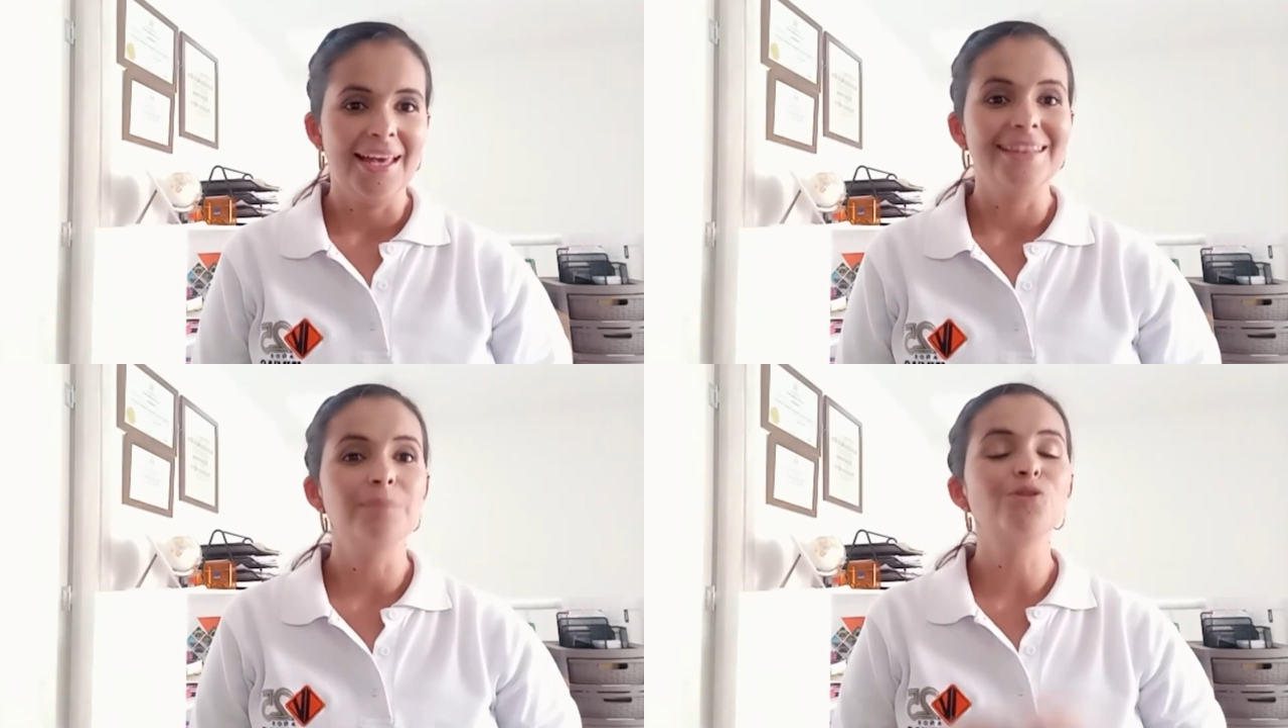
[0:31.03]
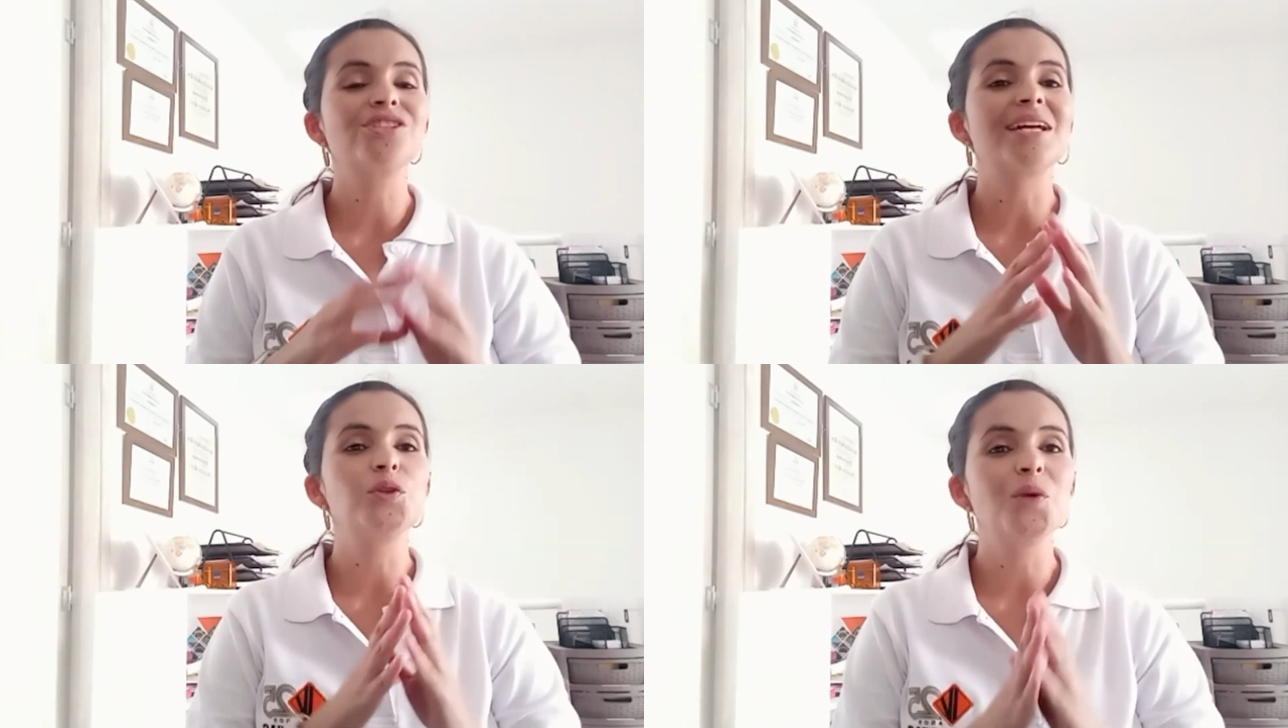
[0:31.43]

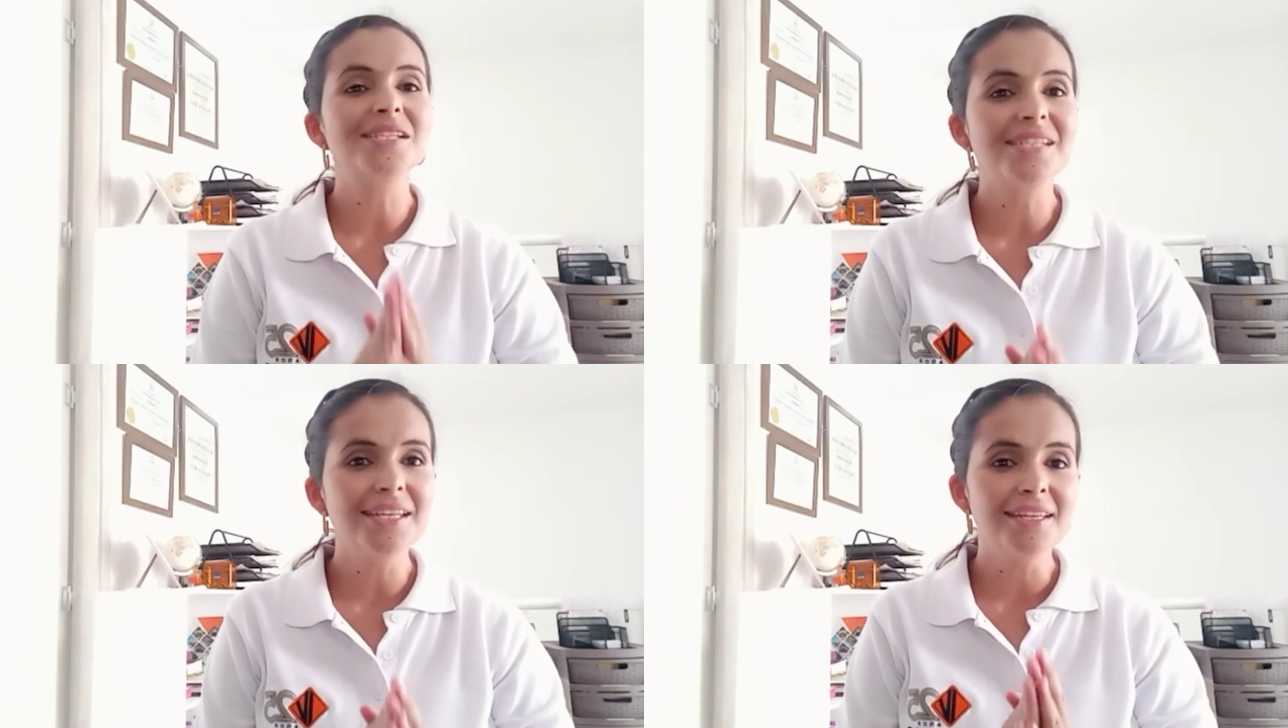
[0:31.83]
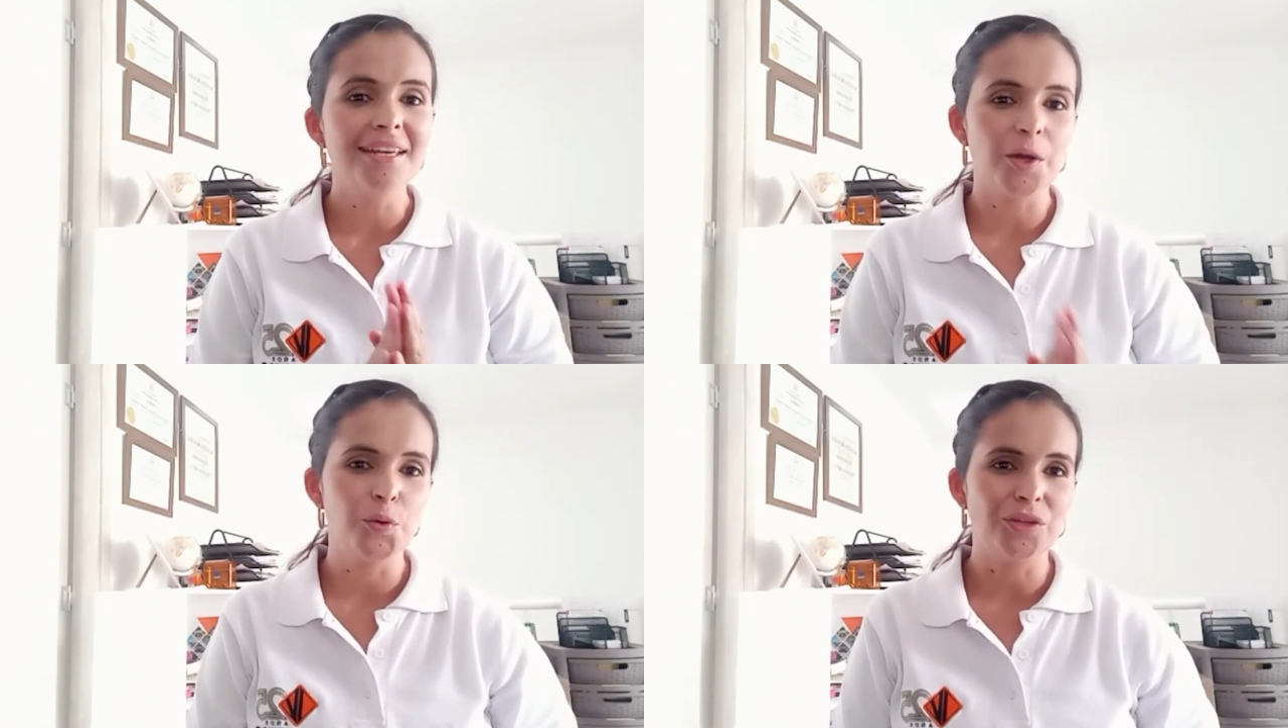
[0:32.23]
demostrando así
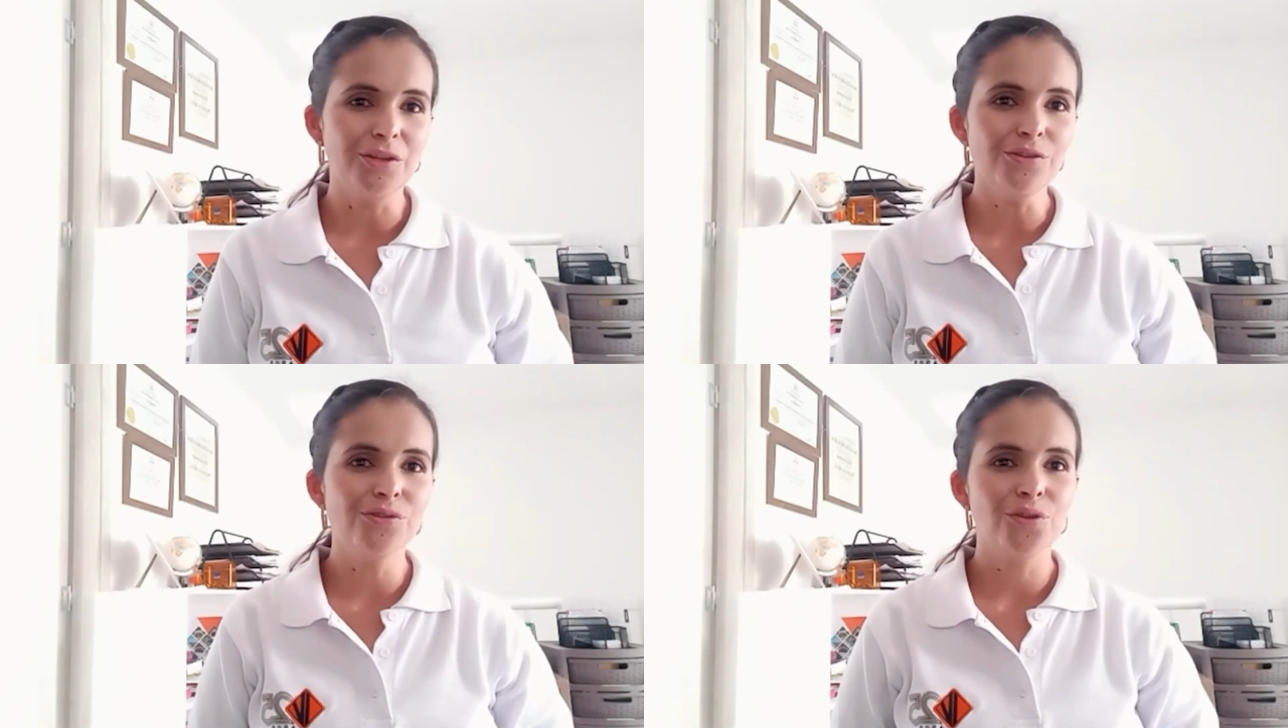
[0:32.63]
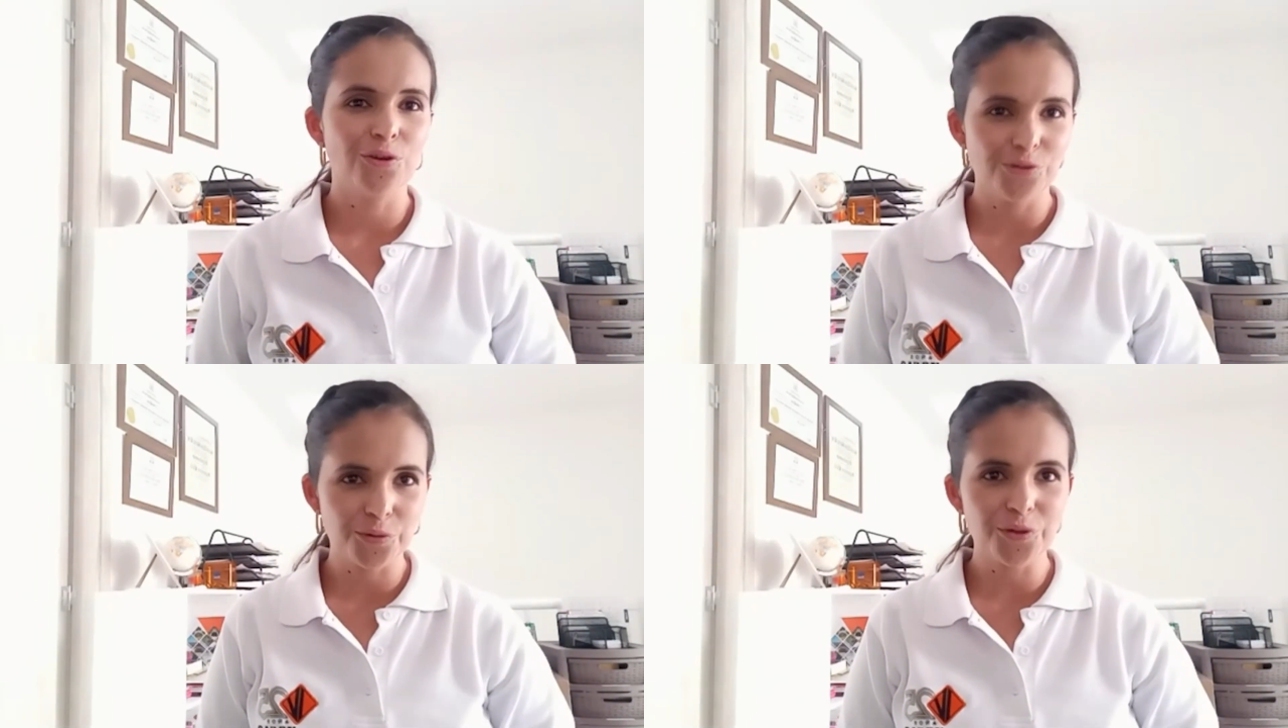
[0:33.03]
que unidos
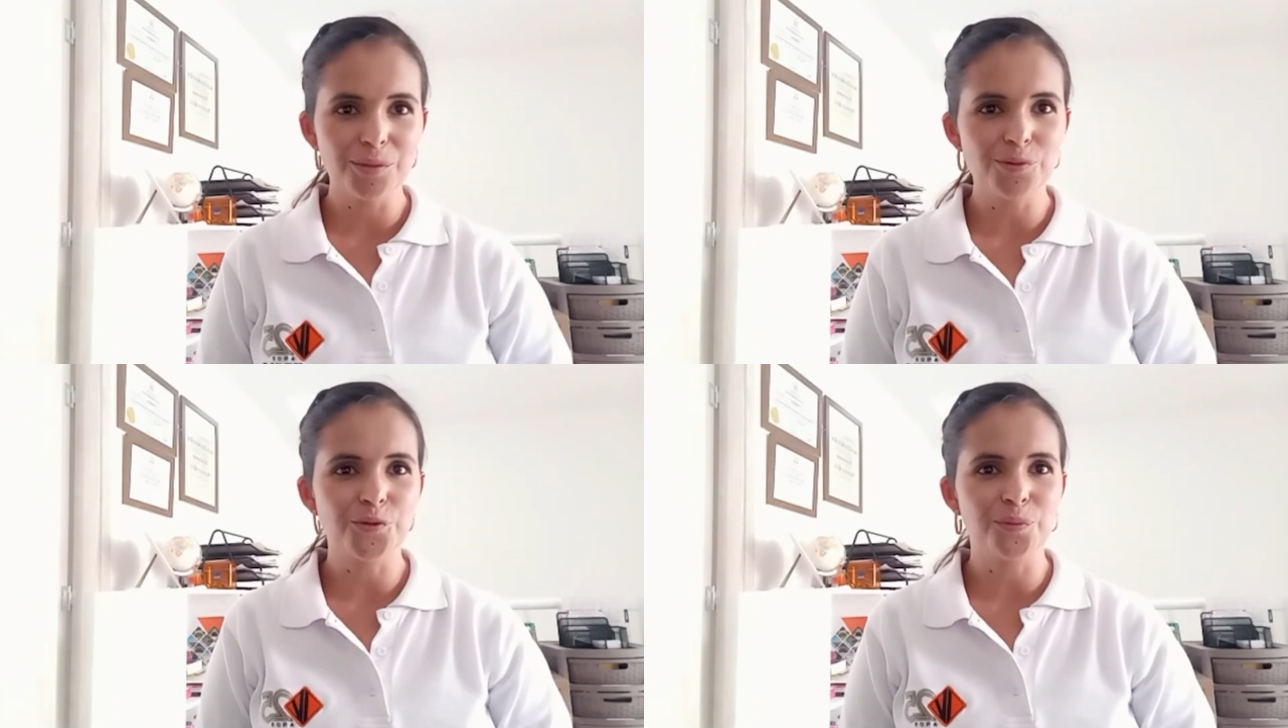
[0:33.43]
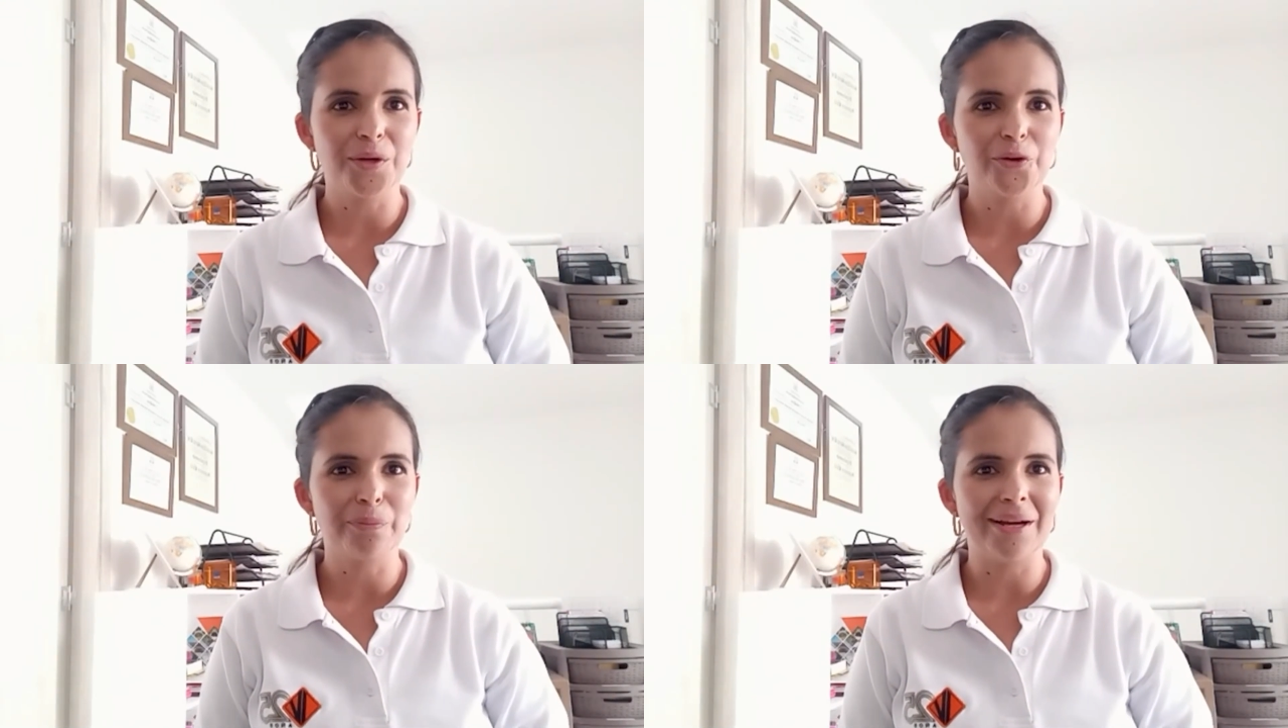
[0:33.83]
construimos un
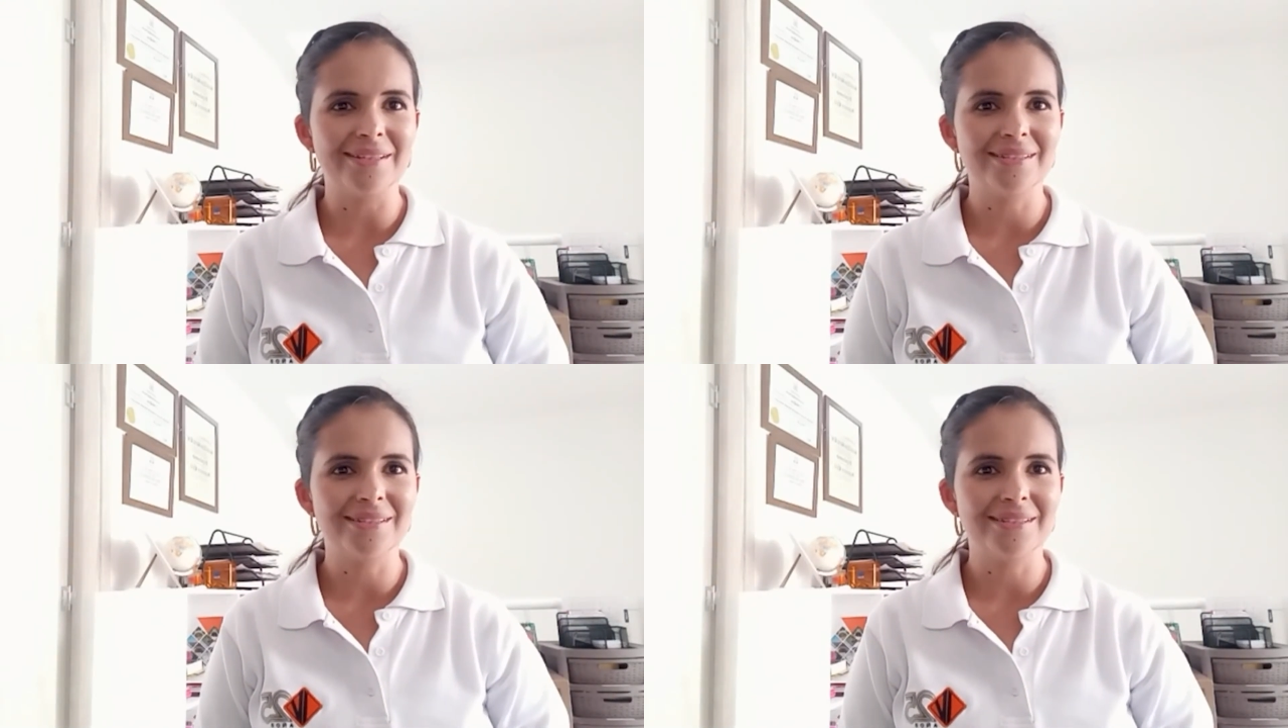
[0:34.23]
mejor país.